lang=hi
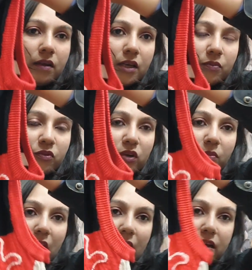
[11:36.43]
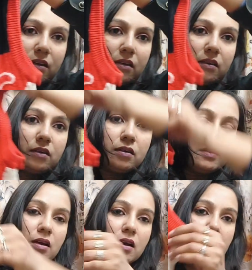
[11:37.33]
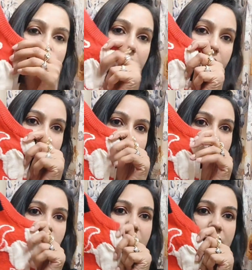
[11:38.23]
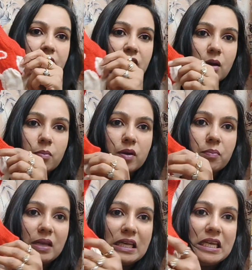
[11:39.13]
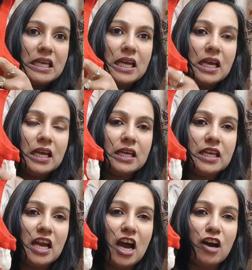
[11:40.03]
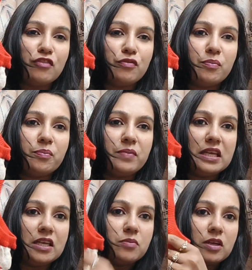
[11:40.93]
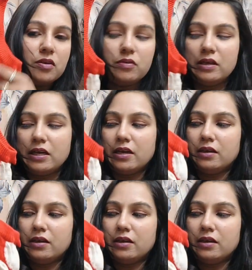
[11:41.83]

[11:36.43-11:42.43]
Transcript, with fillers: ये पूरा ब्लैक अगेन रेड में ये यहाँ पर मिनी ये हाफ मिनी बनी हुई है